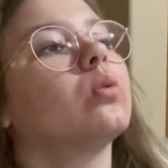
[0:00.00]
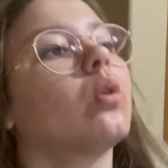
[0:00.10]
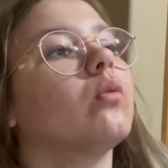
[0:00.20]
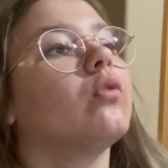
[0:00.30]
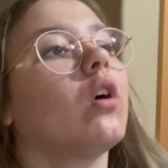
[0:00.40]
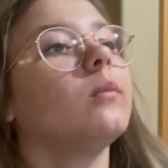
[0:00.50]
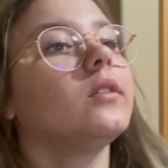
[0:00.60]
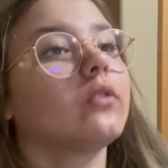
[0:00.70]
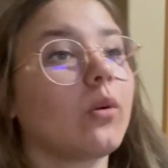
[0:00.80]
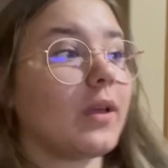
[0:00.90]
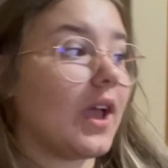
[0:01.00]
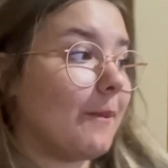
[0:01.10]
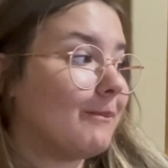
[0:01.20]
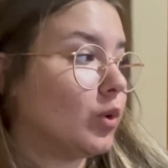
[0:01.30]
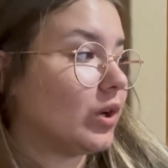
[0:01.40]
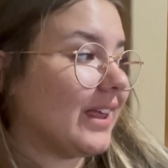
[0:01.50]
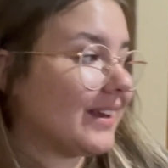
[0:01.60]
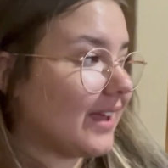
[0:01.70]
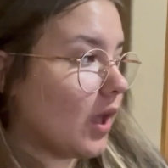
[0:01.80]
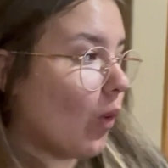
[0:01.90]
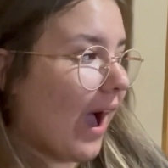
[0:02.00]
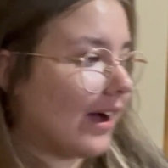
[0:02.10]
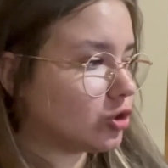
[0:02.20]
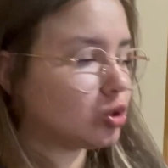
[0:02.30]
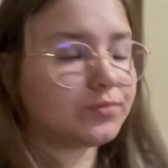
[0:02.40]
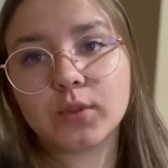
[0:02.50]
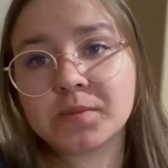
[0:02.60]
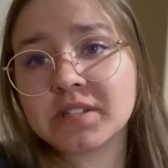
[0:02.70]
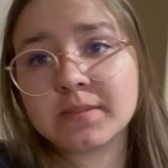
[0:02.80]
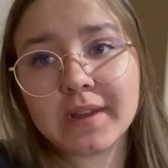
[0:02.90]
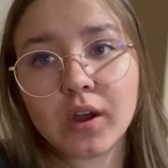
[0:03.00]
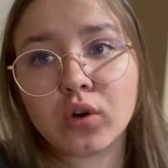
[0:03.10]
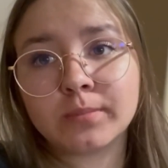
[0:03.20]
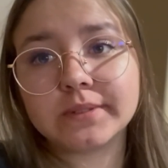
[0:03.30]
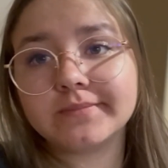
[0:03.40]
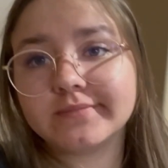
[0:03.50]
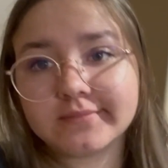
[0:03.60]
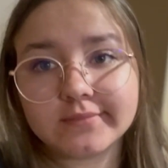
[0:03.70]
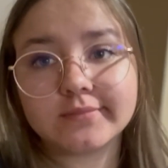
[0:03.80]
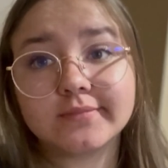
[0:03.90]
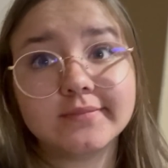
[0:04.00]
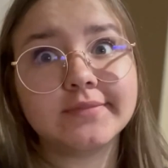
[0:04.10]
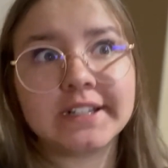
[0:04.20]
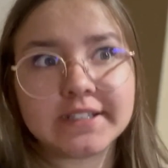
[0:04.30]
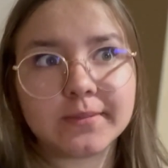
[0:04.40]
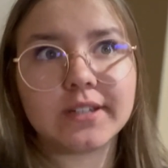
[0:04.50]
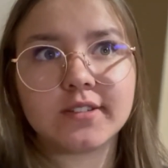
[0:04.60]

com fome. Eu vou comer hambúrguer, eu acho. Não preciso esperar roupa. Infelizmente,